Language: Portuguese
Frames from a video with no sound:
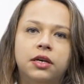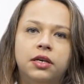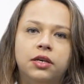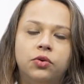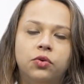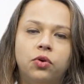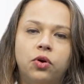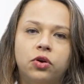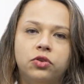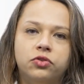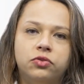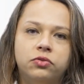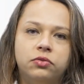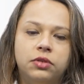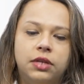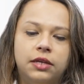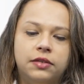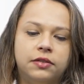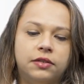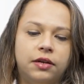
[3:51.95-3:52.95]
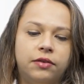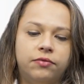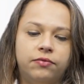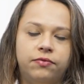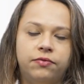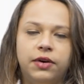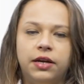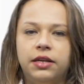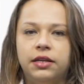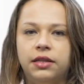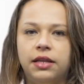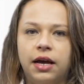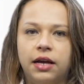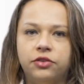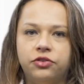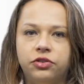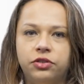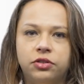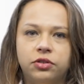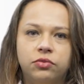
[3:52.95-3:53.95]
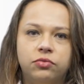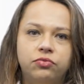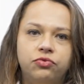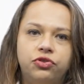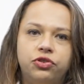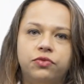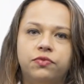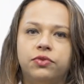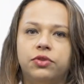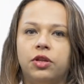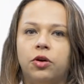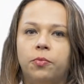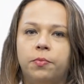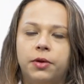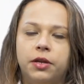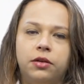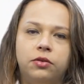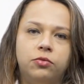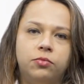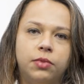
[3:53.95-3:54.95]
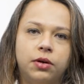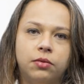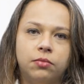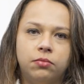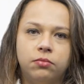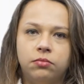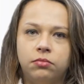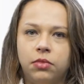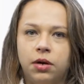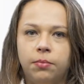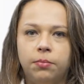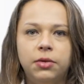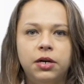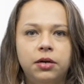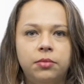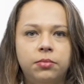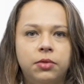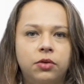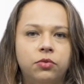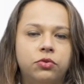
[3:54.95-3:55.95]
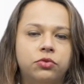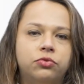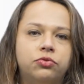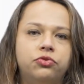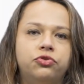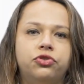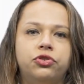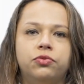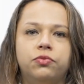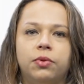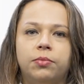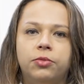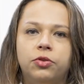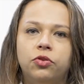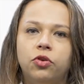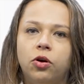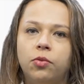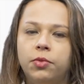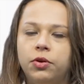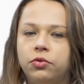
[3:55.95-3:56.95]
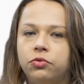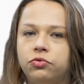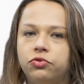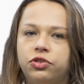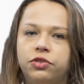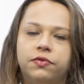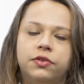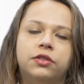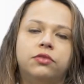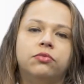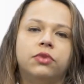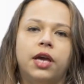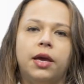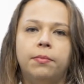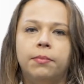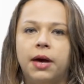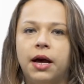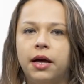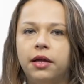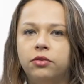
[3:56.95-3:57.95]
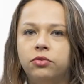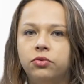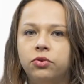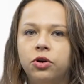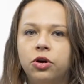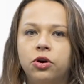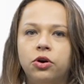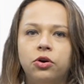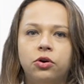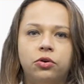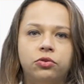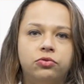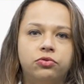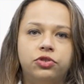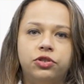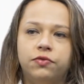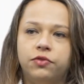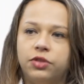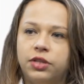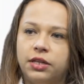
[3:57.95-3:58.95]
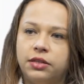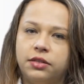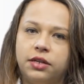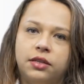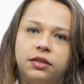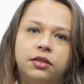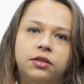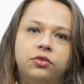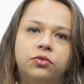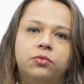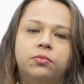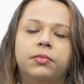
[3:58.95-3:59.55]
E eu gosto dessa variedade, então um dia eu vou estar operando uma, uma mama, outro dia um abdômen, outro dia vai ter um queimado, outro dia vou estar tratando um